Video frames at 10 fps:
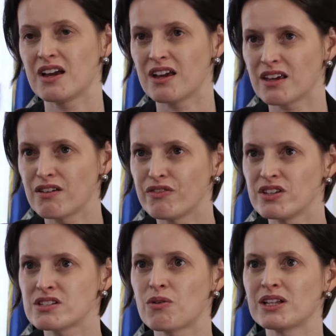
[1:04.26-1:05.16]
é, que
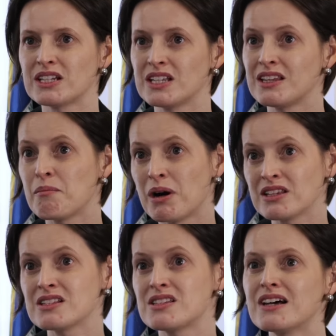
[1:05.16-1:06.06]
visam atender
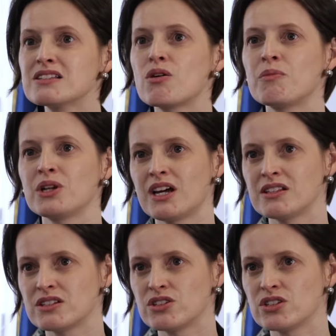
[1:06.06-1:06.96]
demandas das
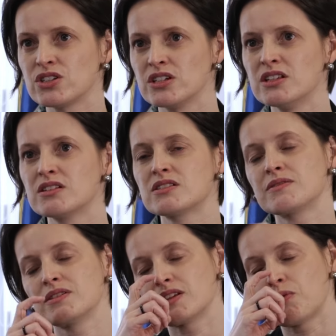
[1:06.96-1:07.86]
comunidades atingidas.
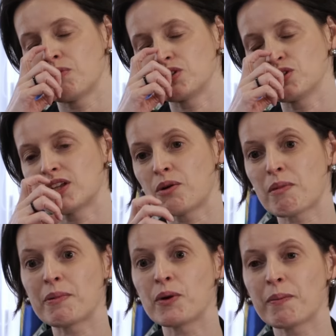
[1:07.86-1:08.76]
Então a gente tem
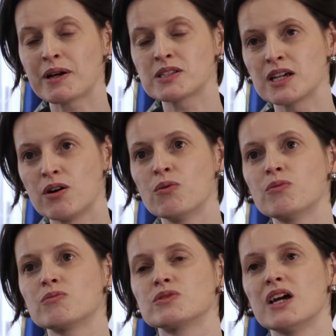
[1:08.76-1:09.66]
uma preocupação,
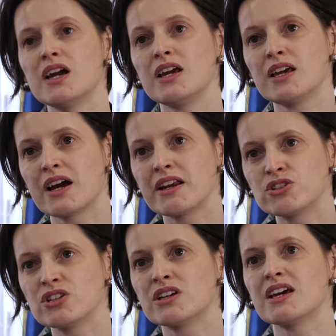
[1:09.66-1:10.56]
né, em
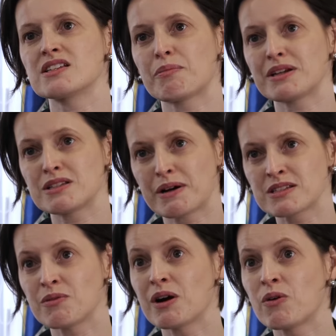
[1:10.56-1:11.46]
garantir que essa
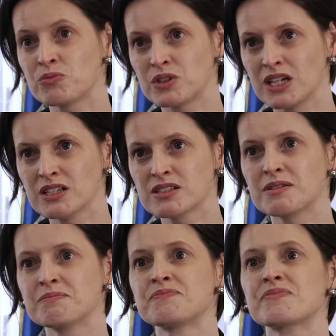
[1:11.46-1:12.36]
participação aconteça.